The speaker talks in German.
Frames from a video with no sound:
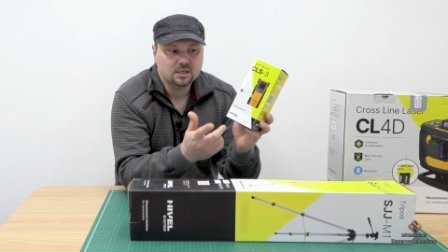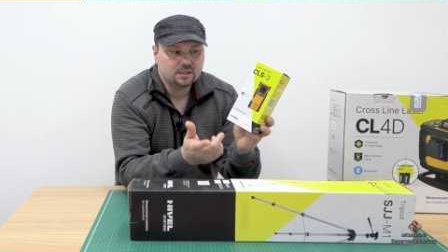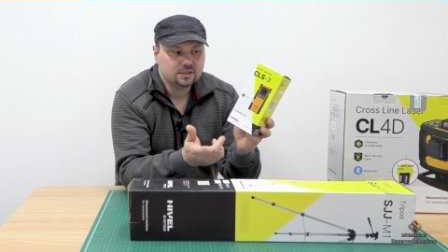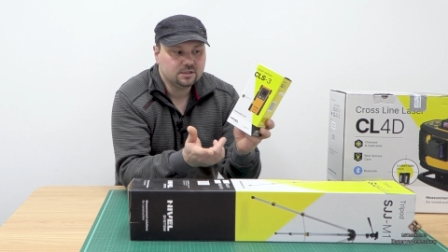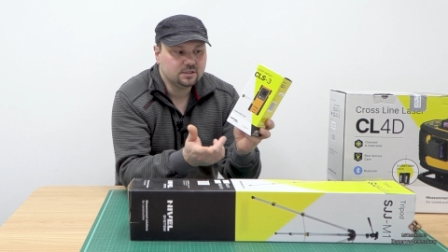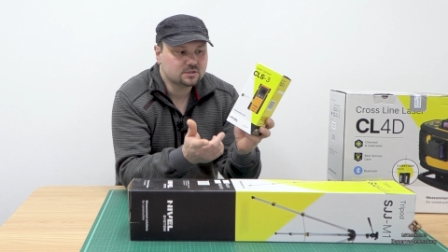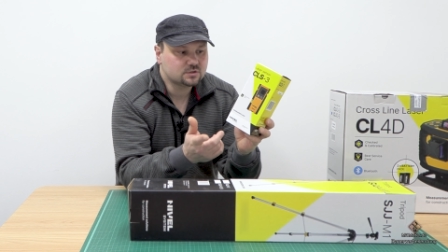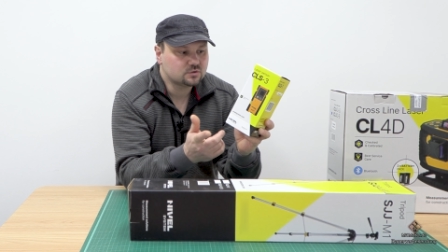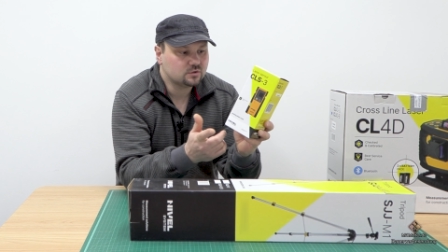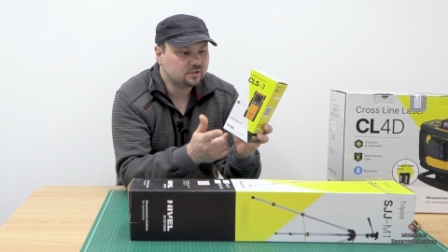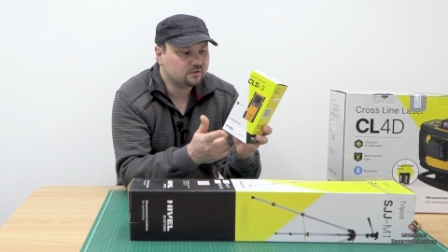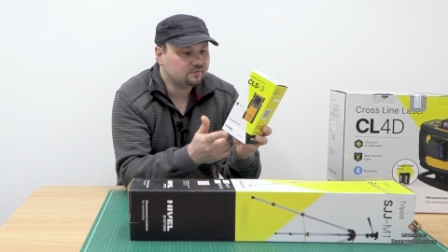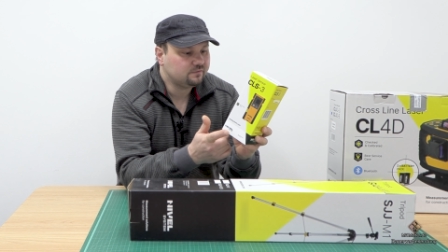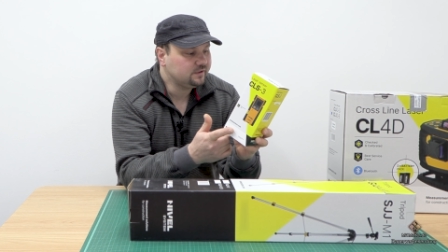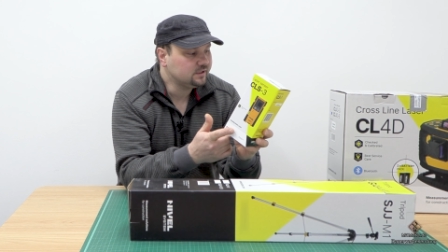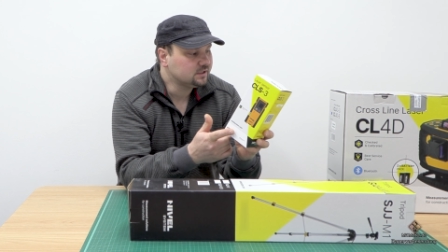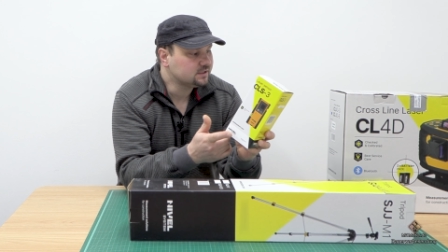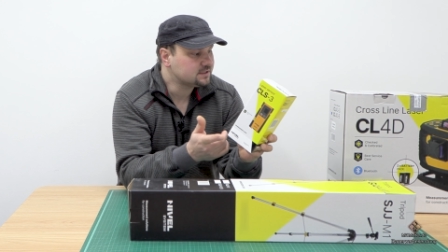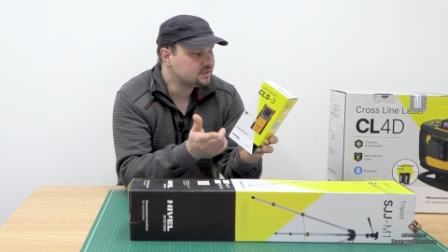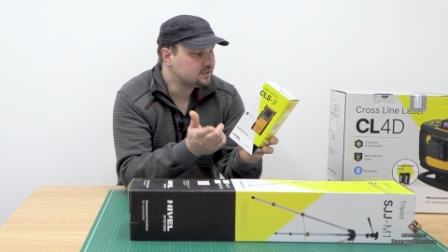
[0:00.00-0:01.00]
Hierzu
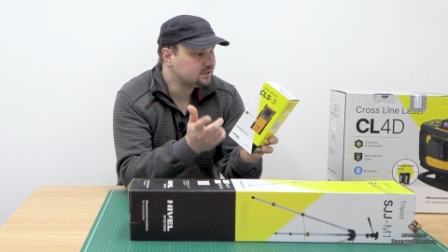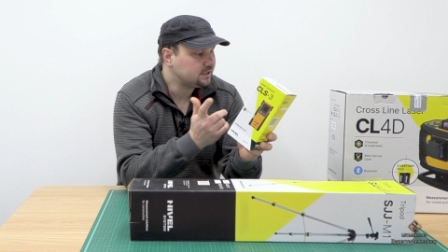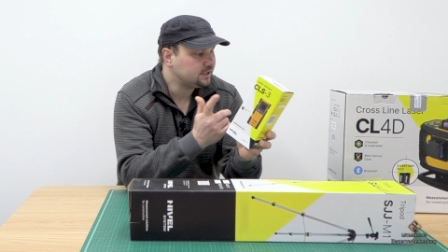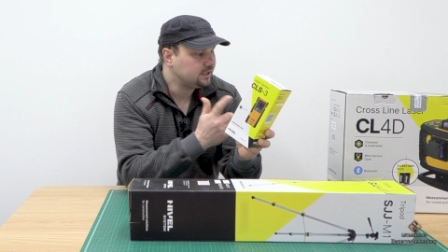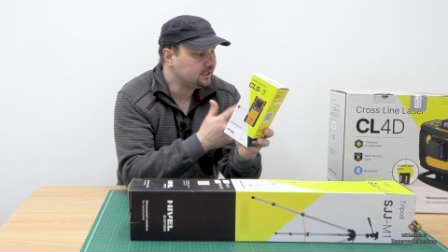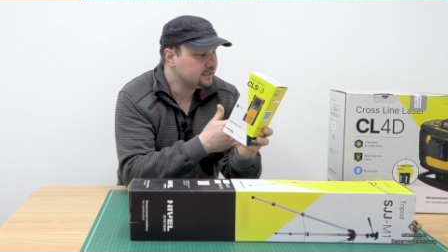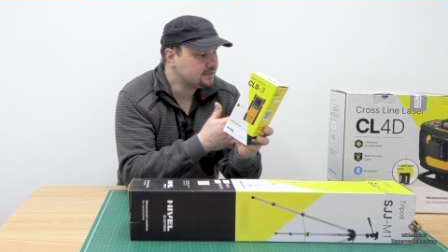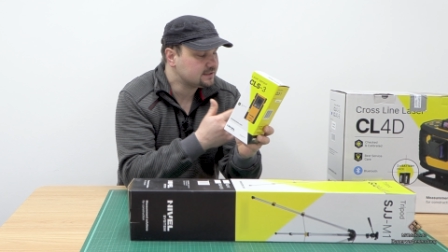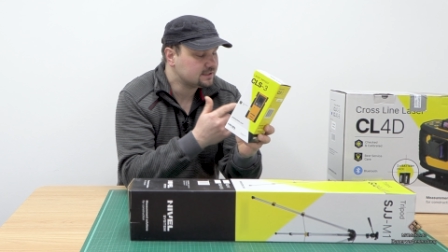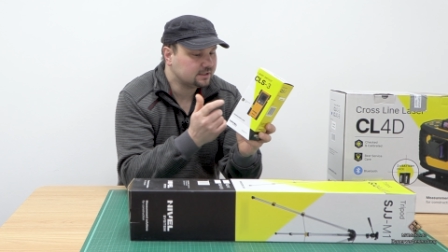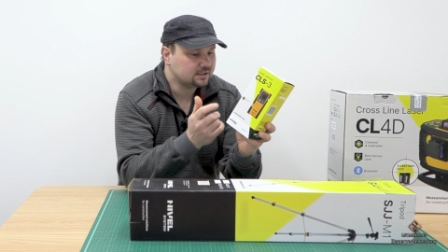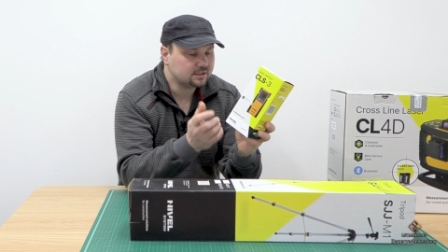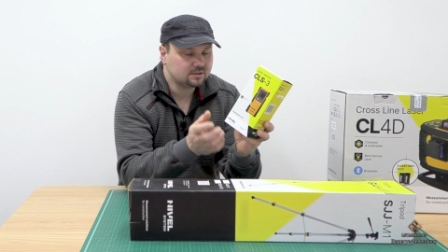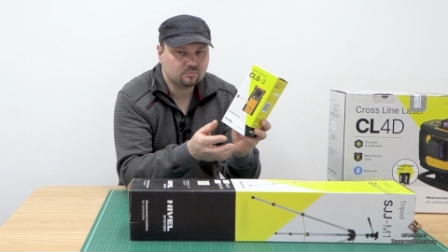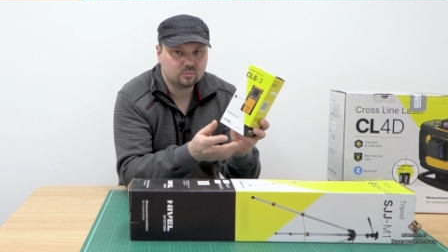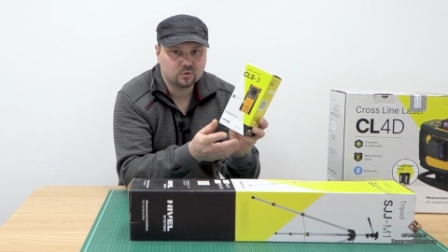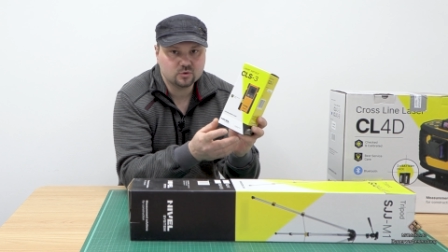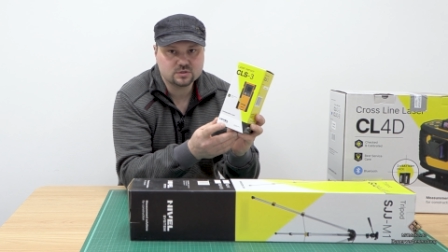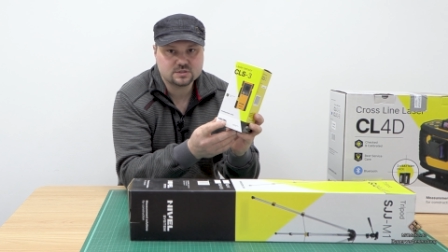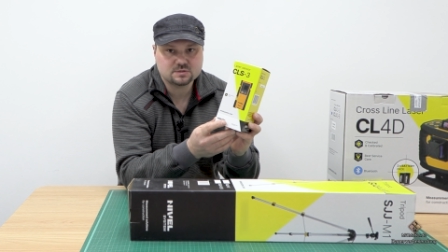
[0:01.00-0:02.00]
empfiehlt es sich, den Laser in
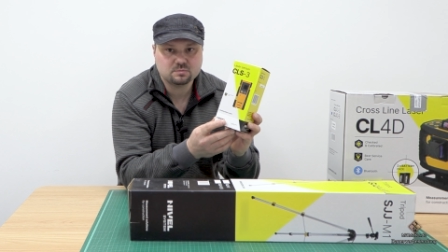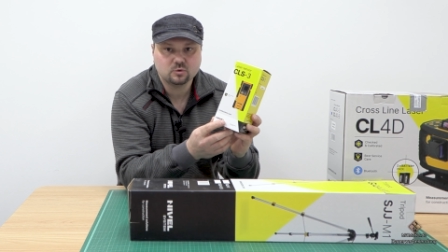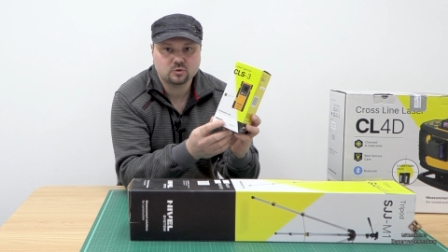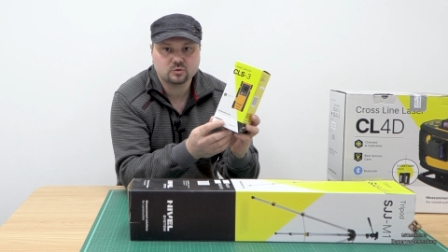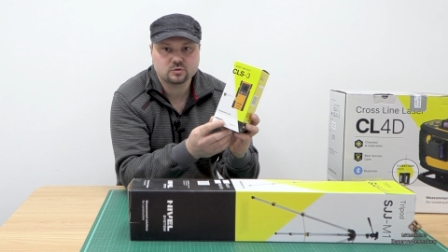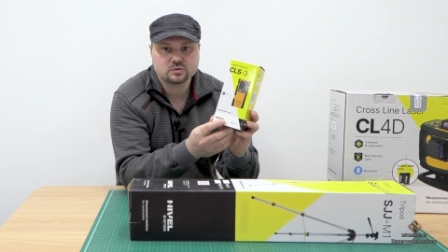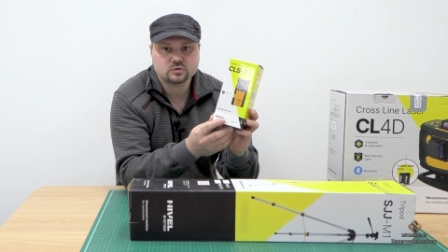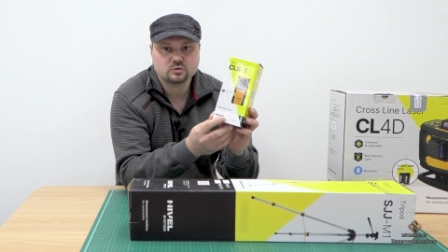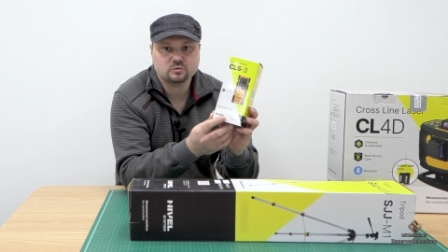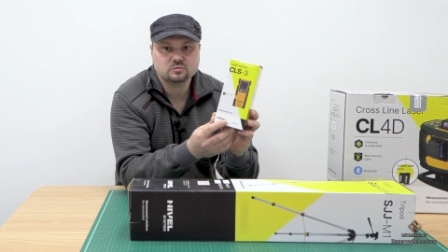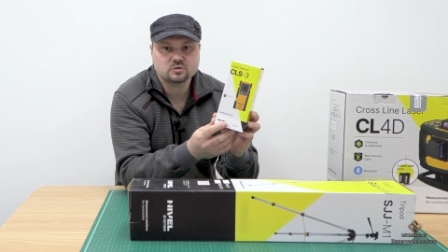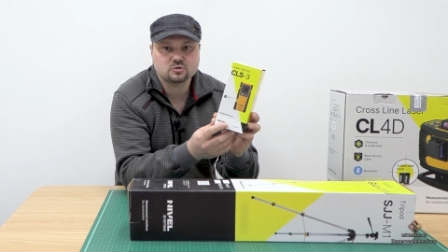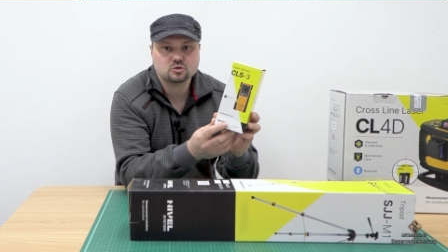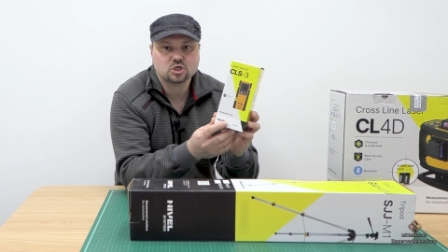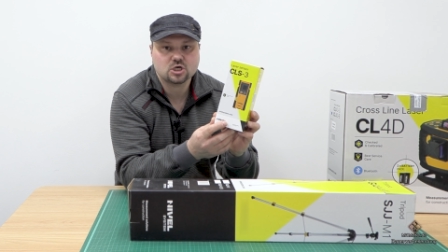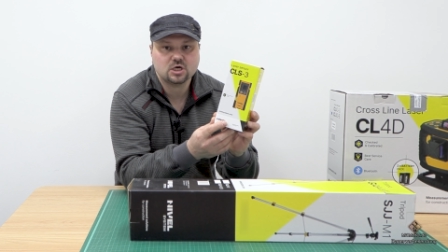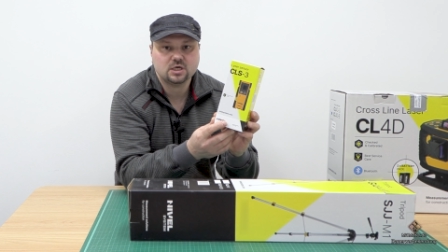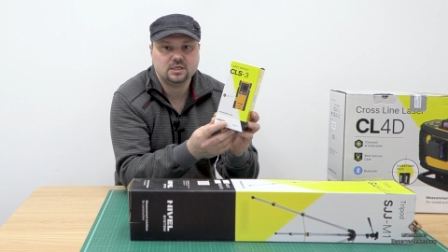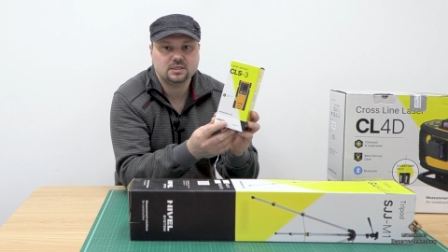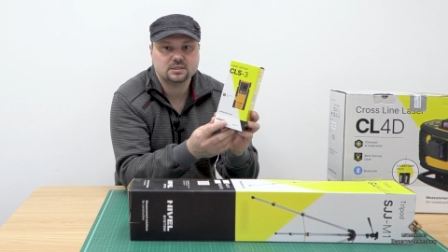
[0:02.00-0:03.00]
den Pulsmodus
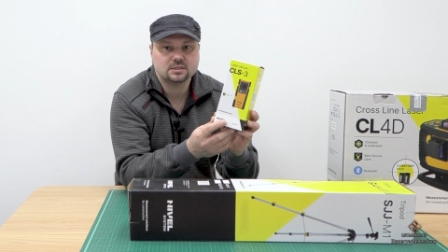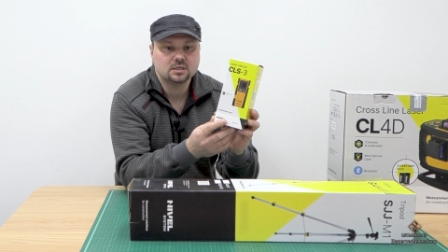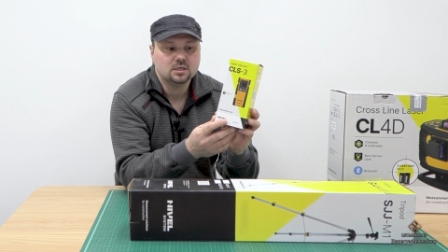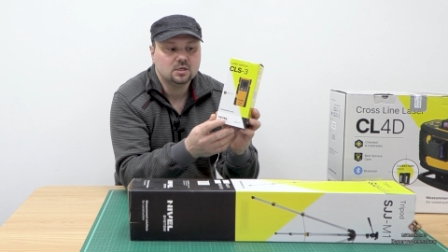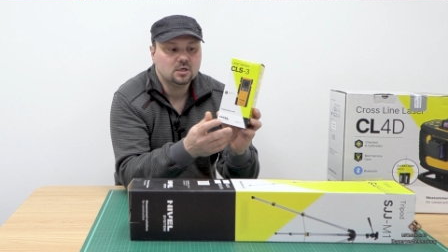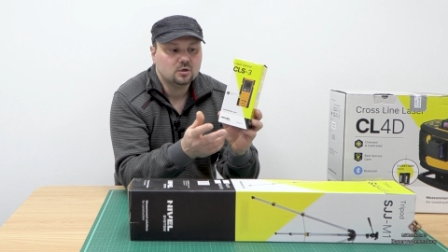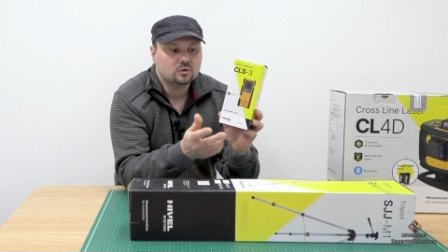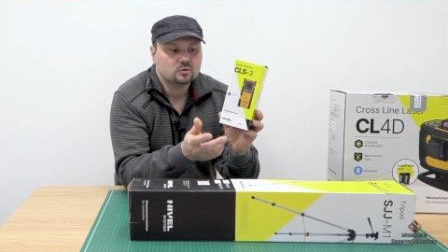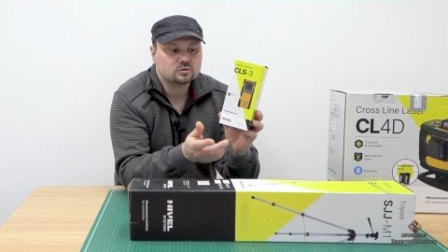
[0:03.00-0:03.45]
umzuschalten